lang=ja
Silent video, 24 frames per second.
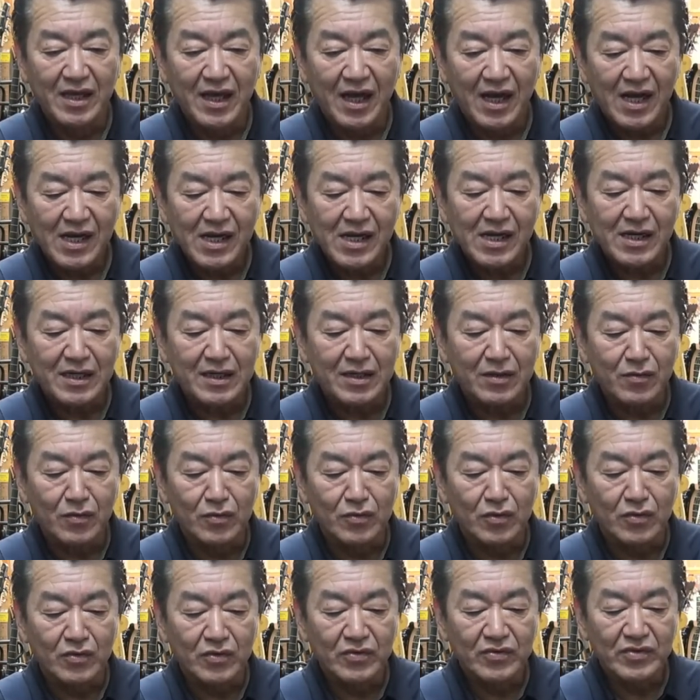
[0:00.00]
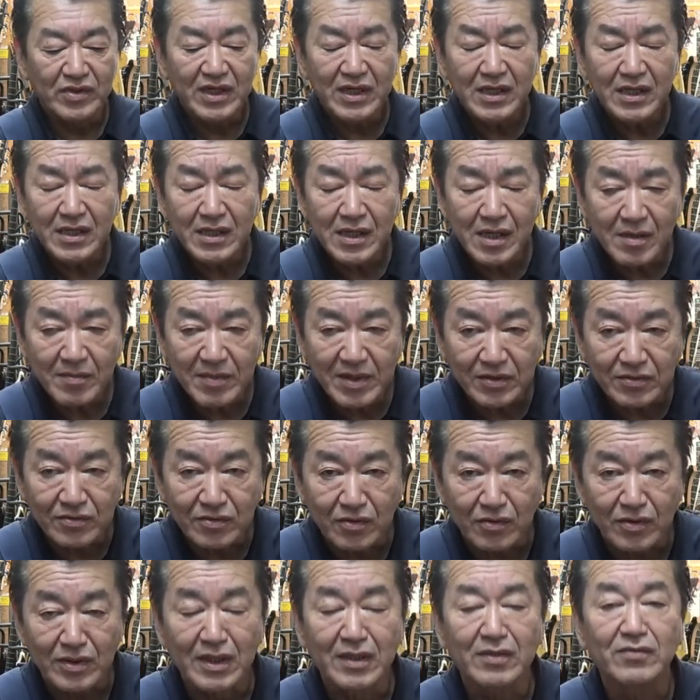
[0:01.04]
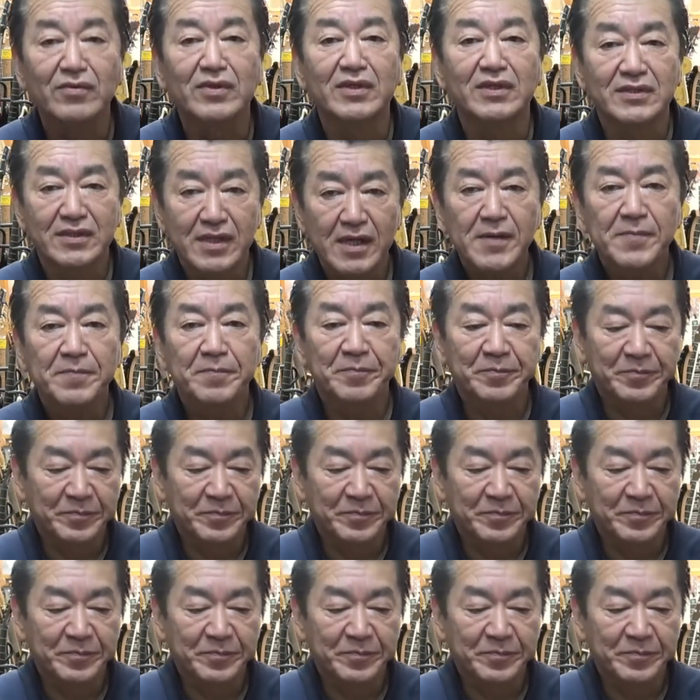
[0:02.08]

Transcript: 赤から今度グリーンラベルとになるんですね